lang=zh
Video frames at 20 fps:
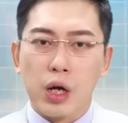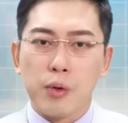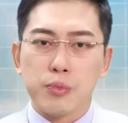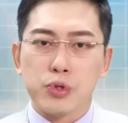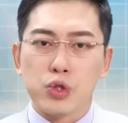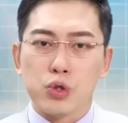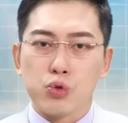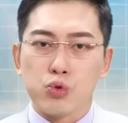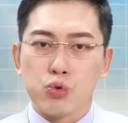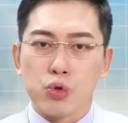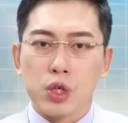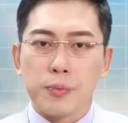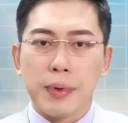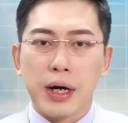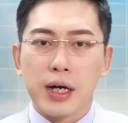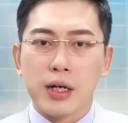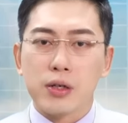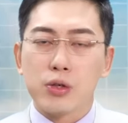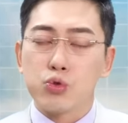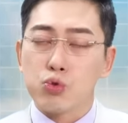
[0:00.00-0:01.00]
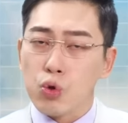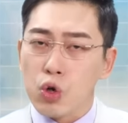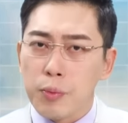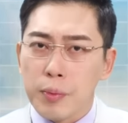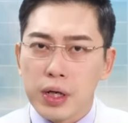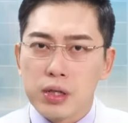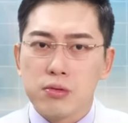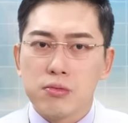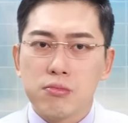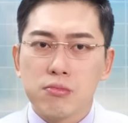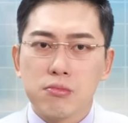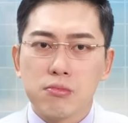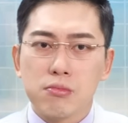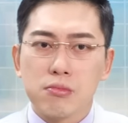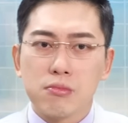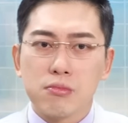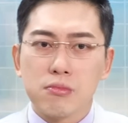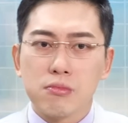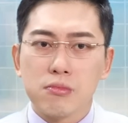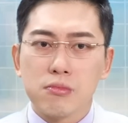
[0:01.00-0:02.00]
刚不是有说了吗？所罗门，
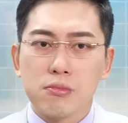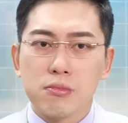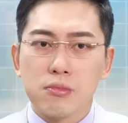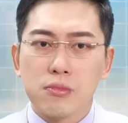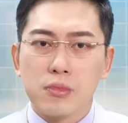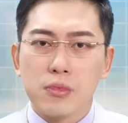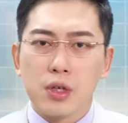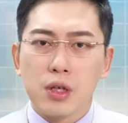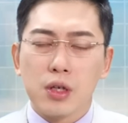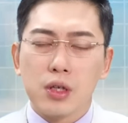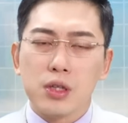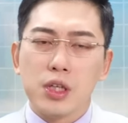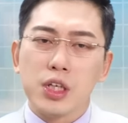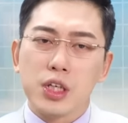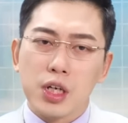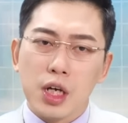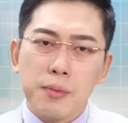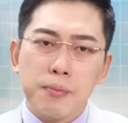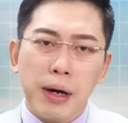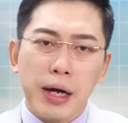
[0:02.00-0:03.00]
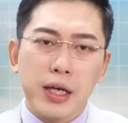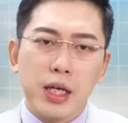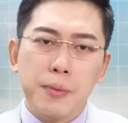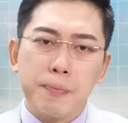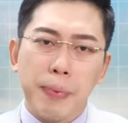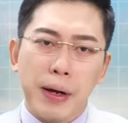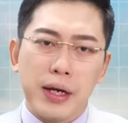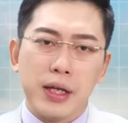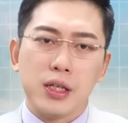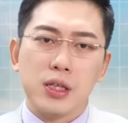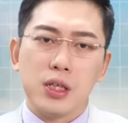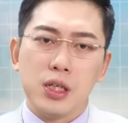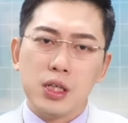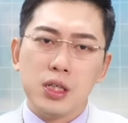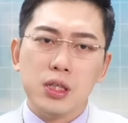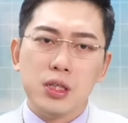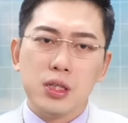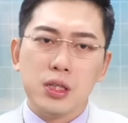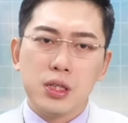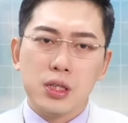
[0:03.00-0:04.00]
你可以买一百零
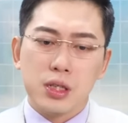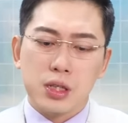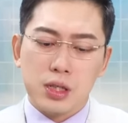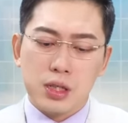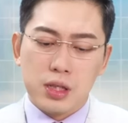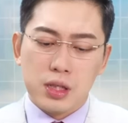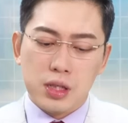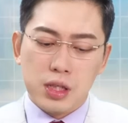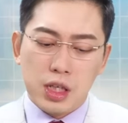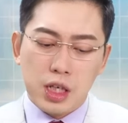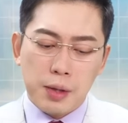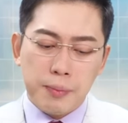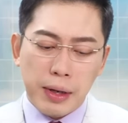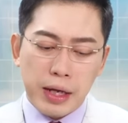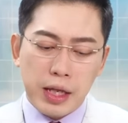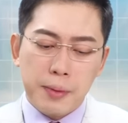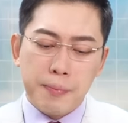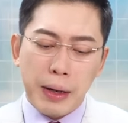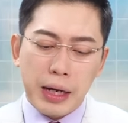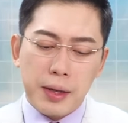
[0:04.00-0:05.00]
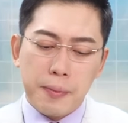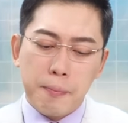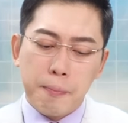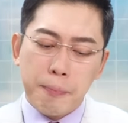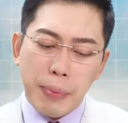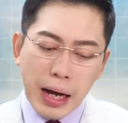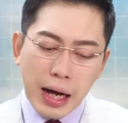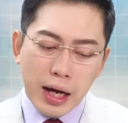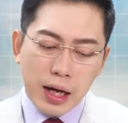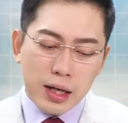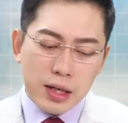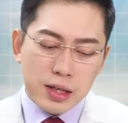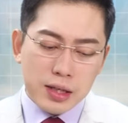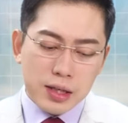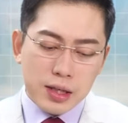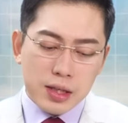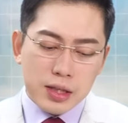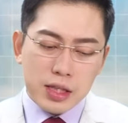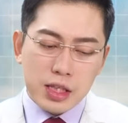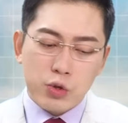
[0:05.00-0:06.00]
一，你可以买一百零八，
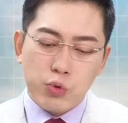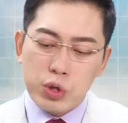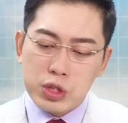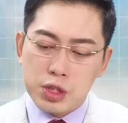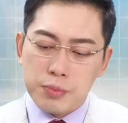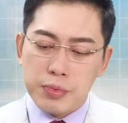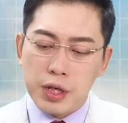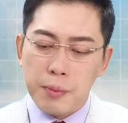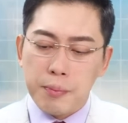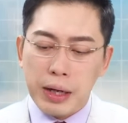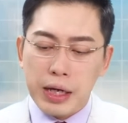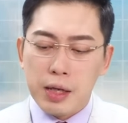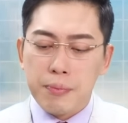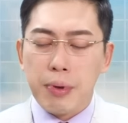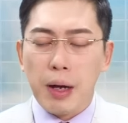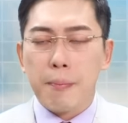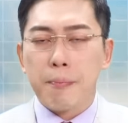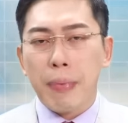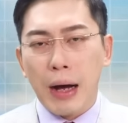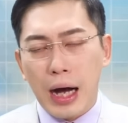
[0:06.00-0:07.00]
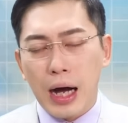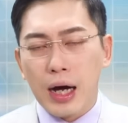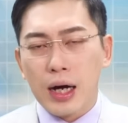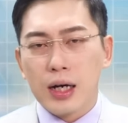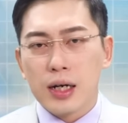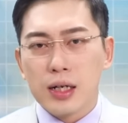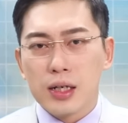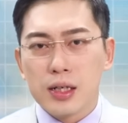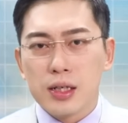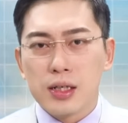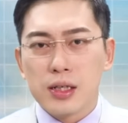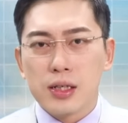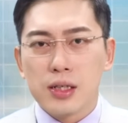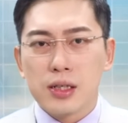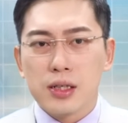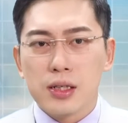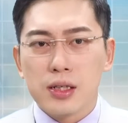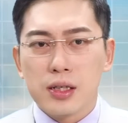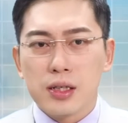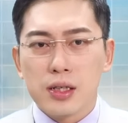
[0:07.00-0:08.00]
你为什么要买一百八？
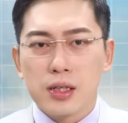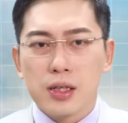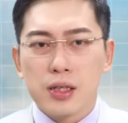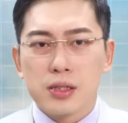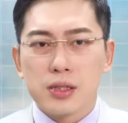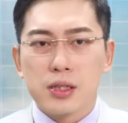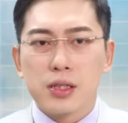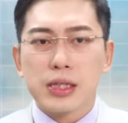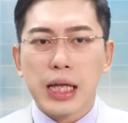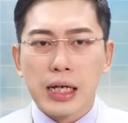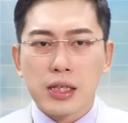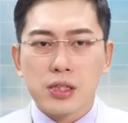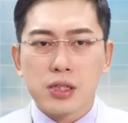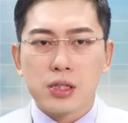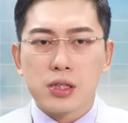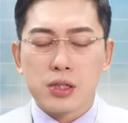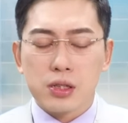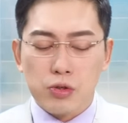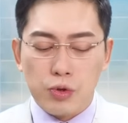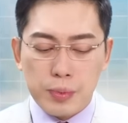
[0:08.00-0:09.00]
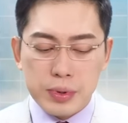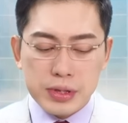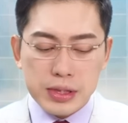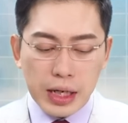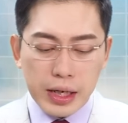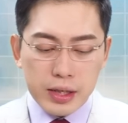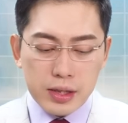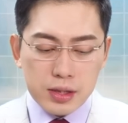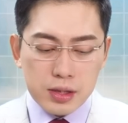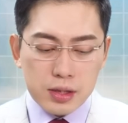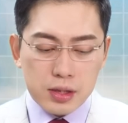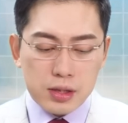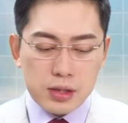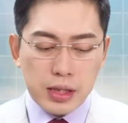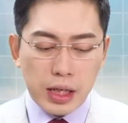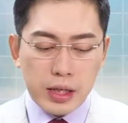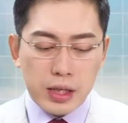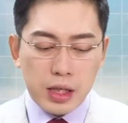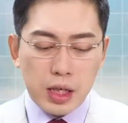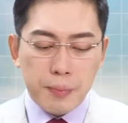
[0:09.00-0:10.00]
这当时我们在
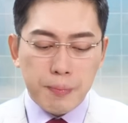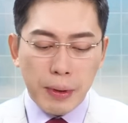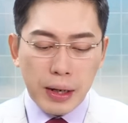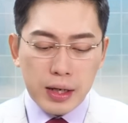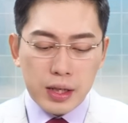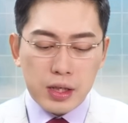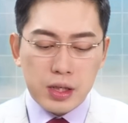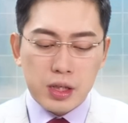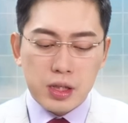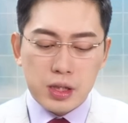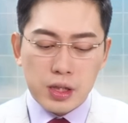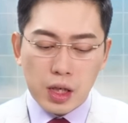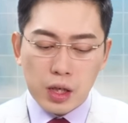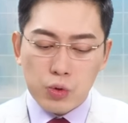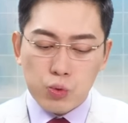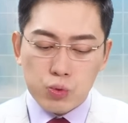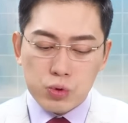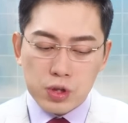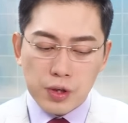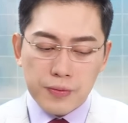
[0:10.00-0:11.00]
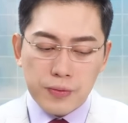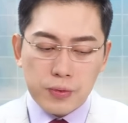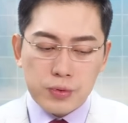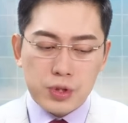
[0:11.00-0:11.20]
在一百零一点五这附